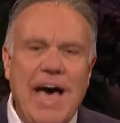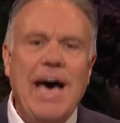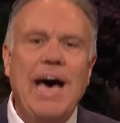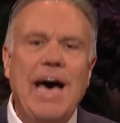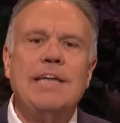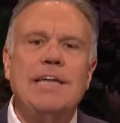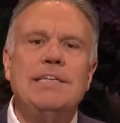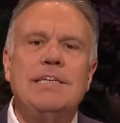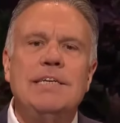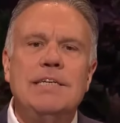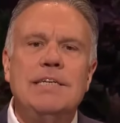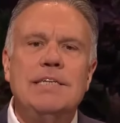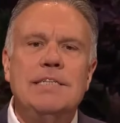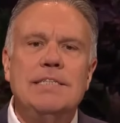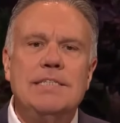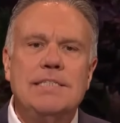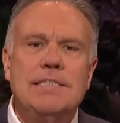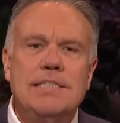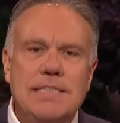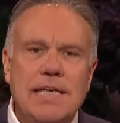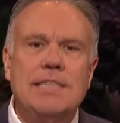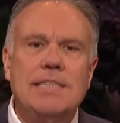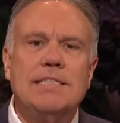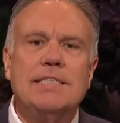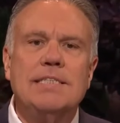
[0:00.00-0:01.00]
Esto
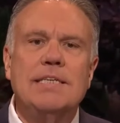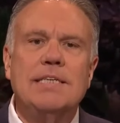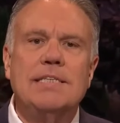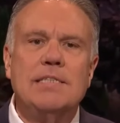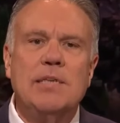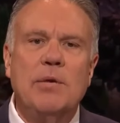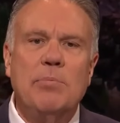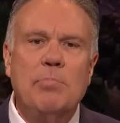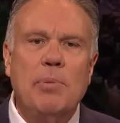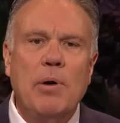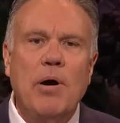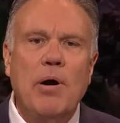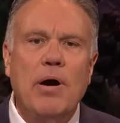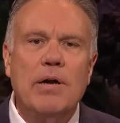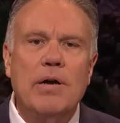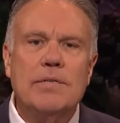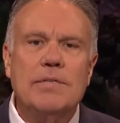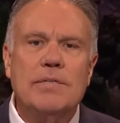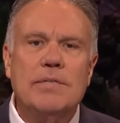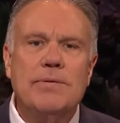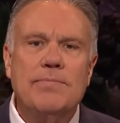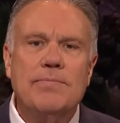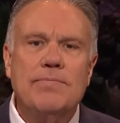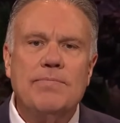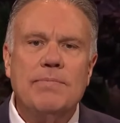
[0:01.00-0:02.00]
nos da
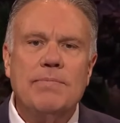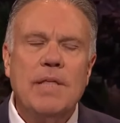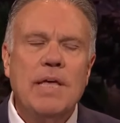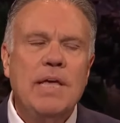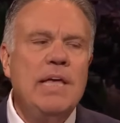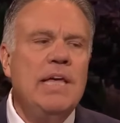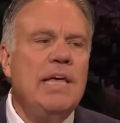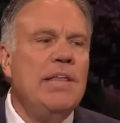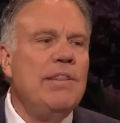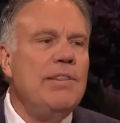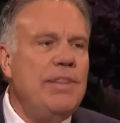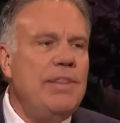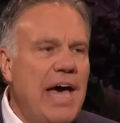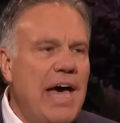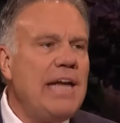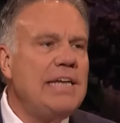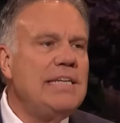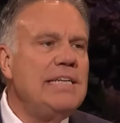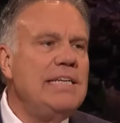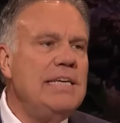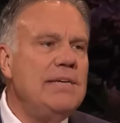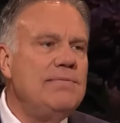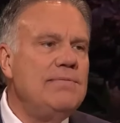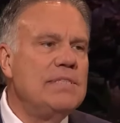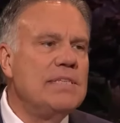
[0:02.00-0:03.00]
acceso a las
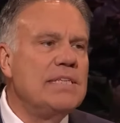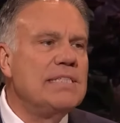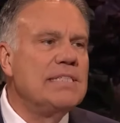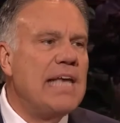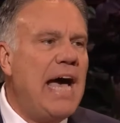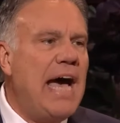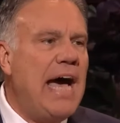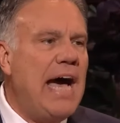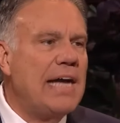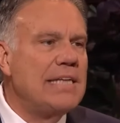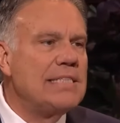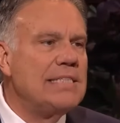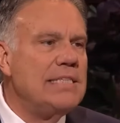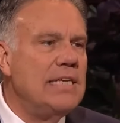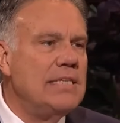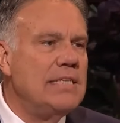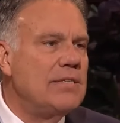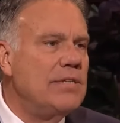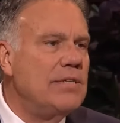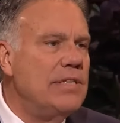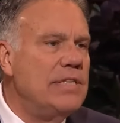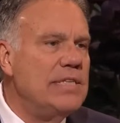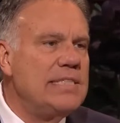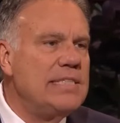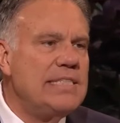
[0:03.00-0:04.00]
mismas
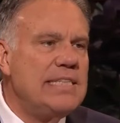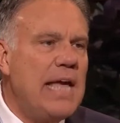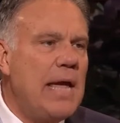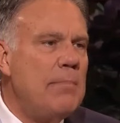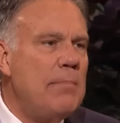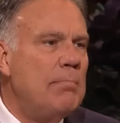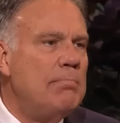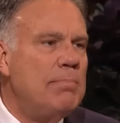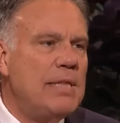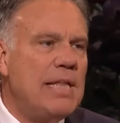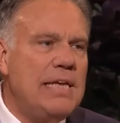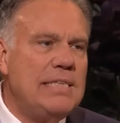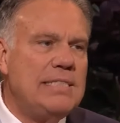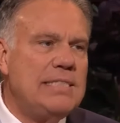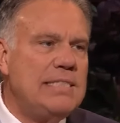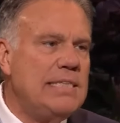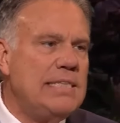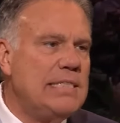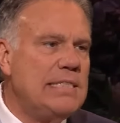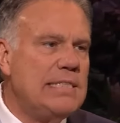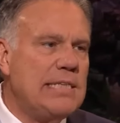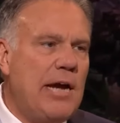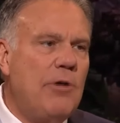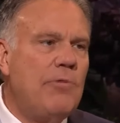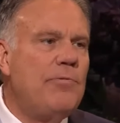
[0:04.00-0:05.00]
bendiciones que nuestros
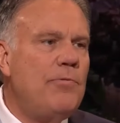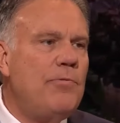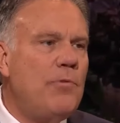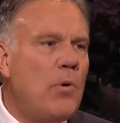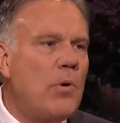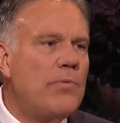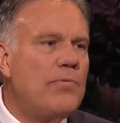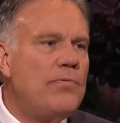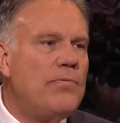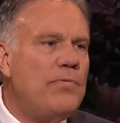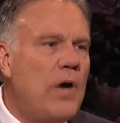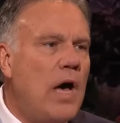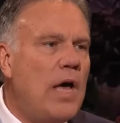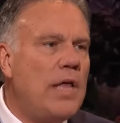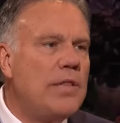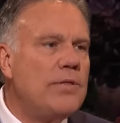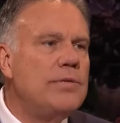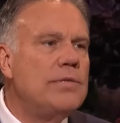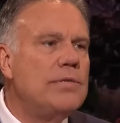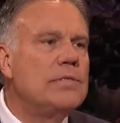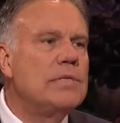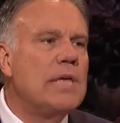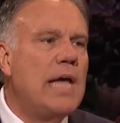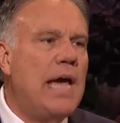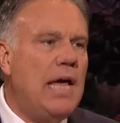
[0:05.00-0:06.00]

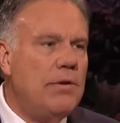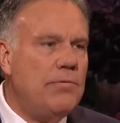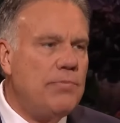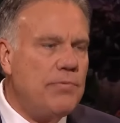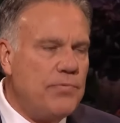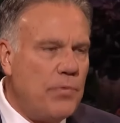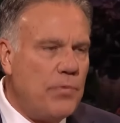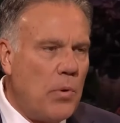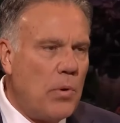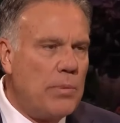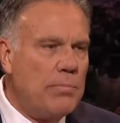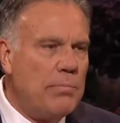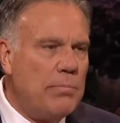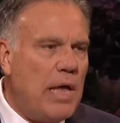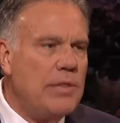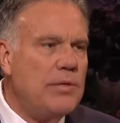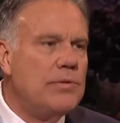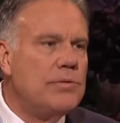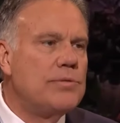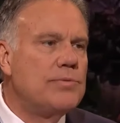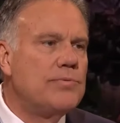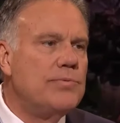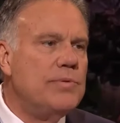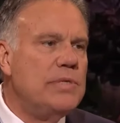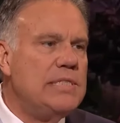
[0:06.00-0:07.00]
antepasados
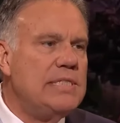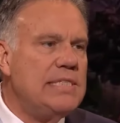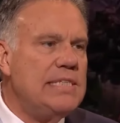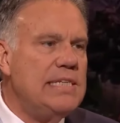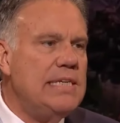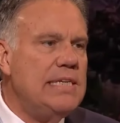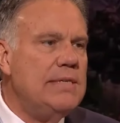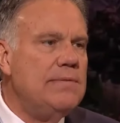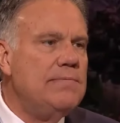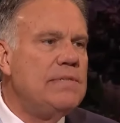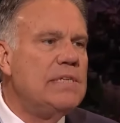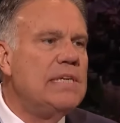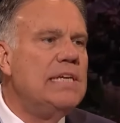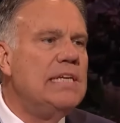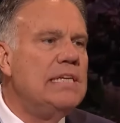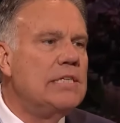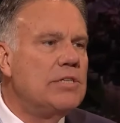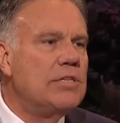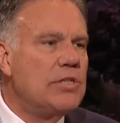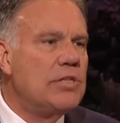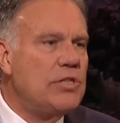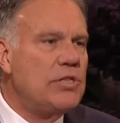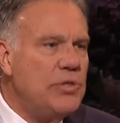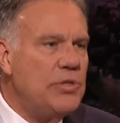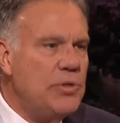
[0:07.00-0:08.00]
recibieron,
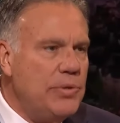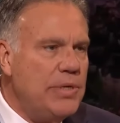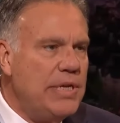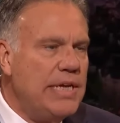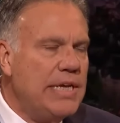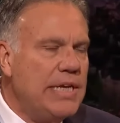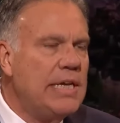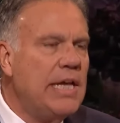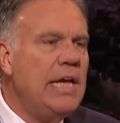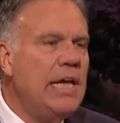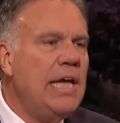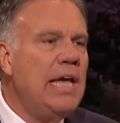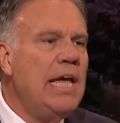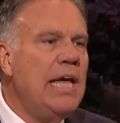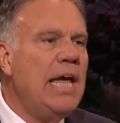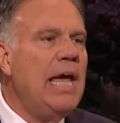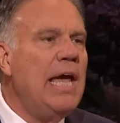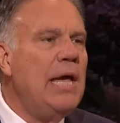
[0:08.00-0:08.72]
incluso